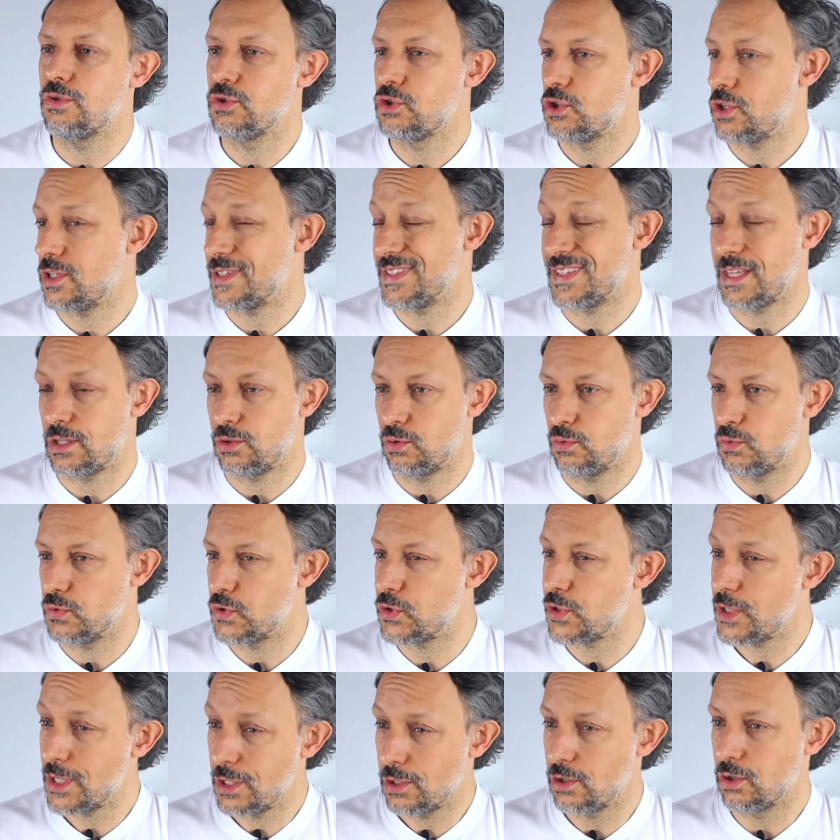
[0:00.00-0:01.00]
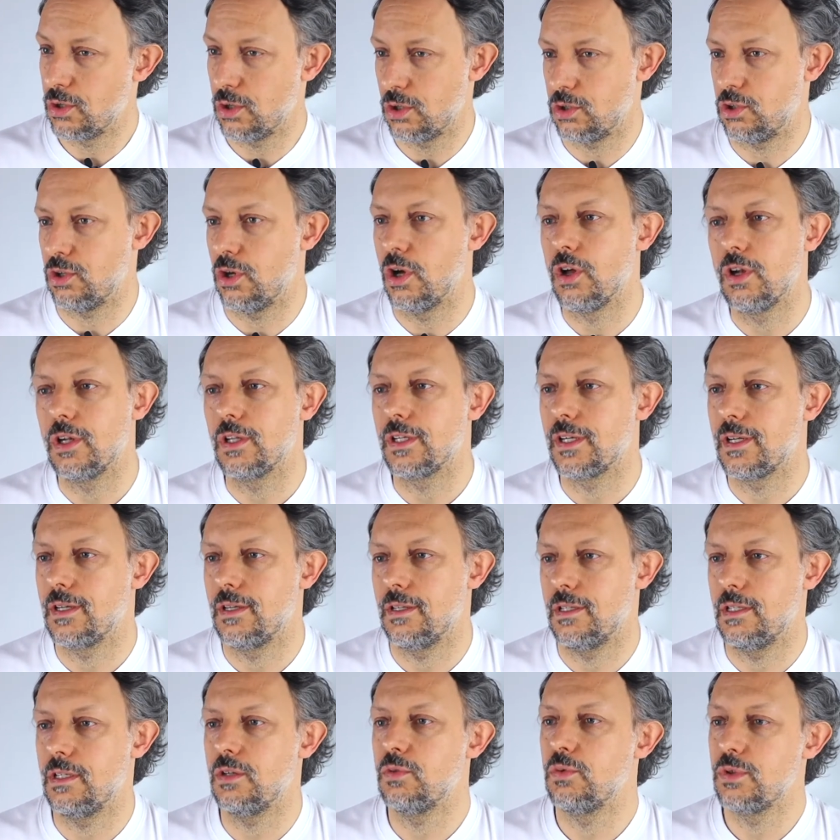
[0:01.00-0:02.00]
non c'è stato un singolo
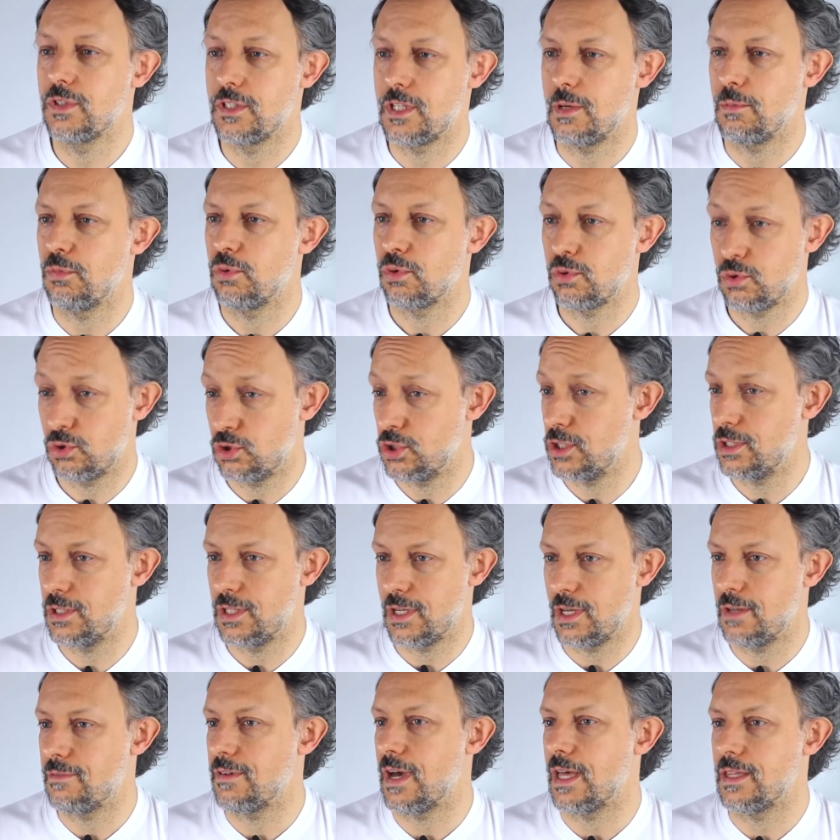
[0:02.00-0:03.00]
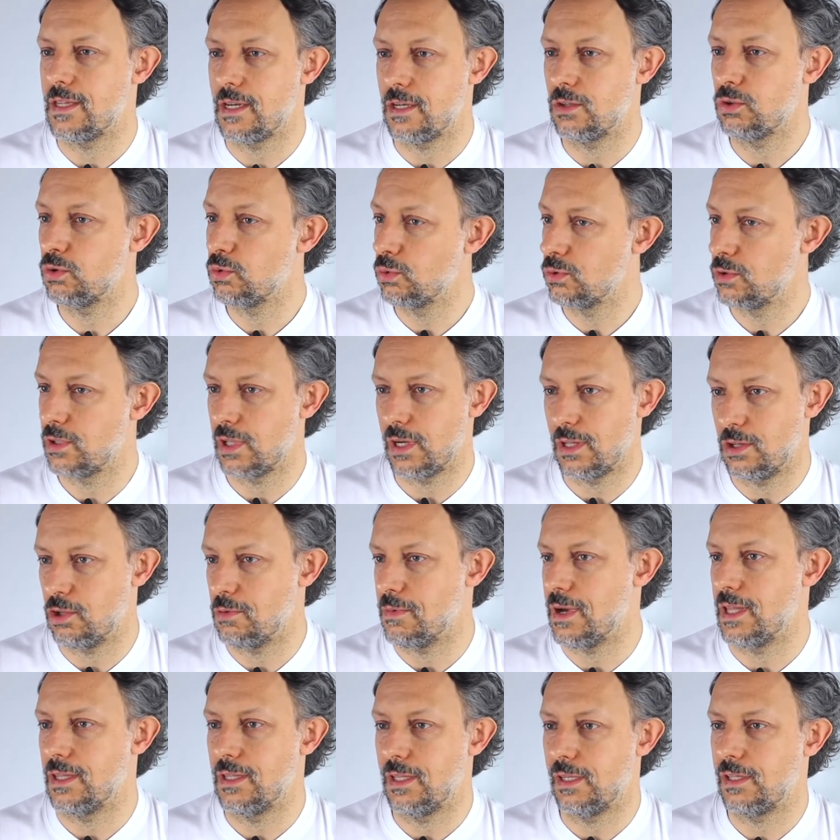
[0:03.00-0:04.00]
talk di cui siamo riusciti a evadere
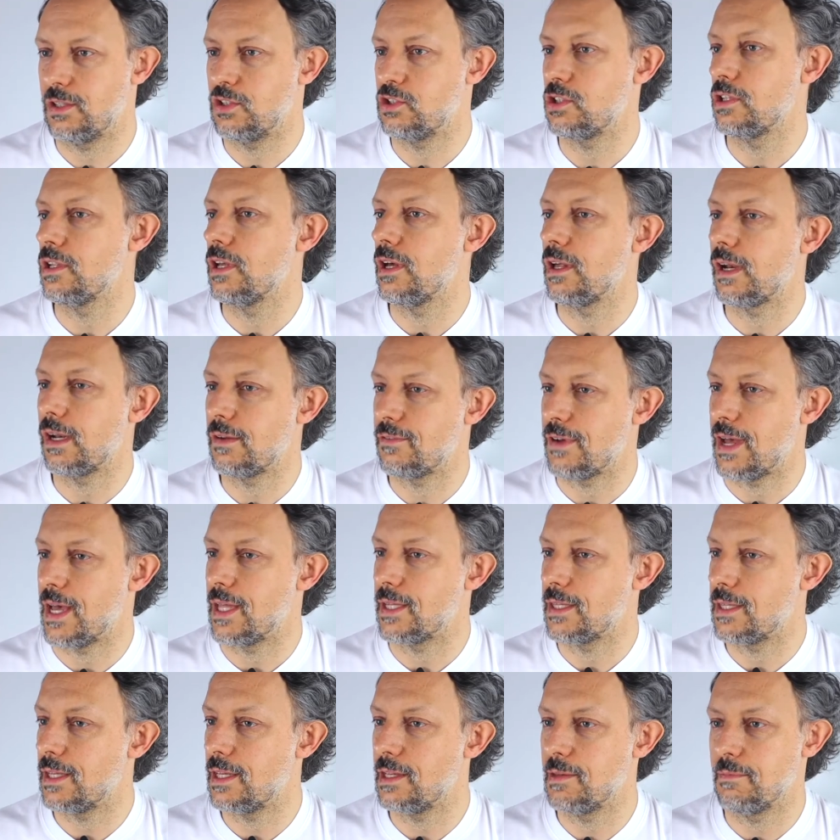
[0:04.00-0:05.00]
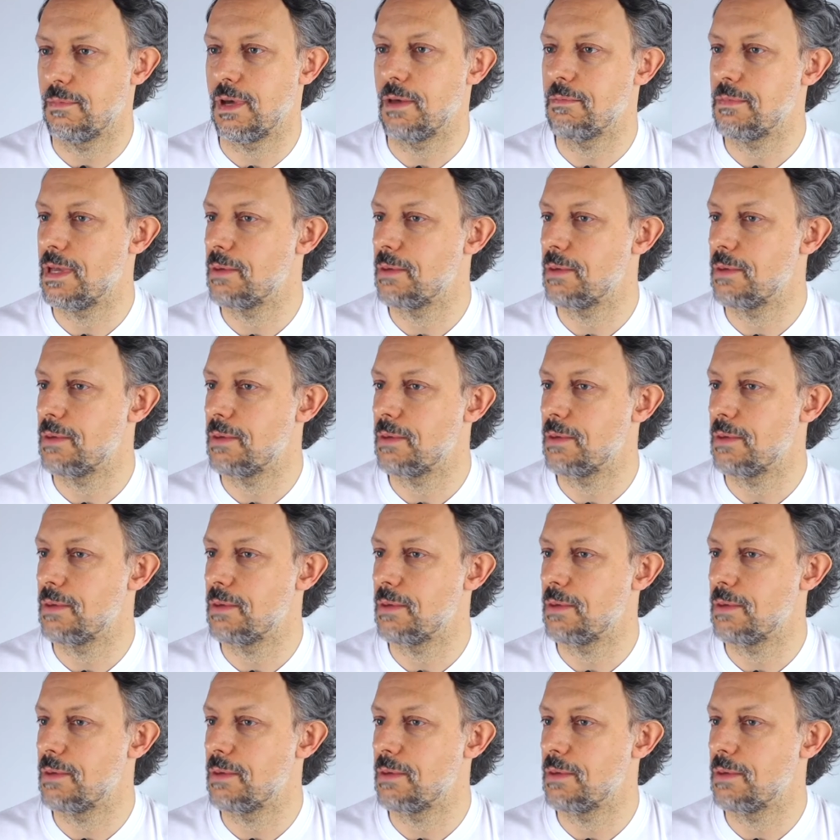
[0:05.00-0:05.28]
tutte le domande che sono arrivate,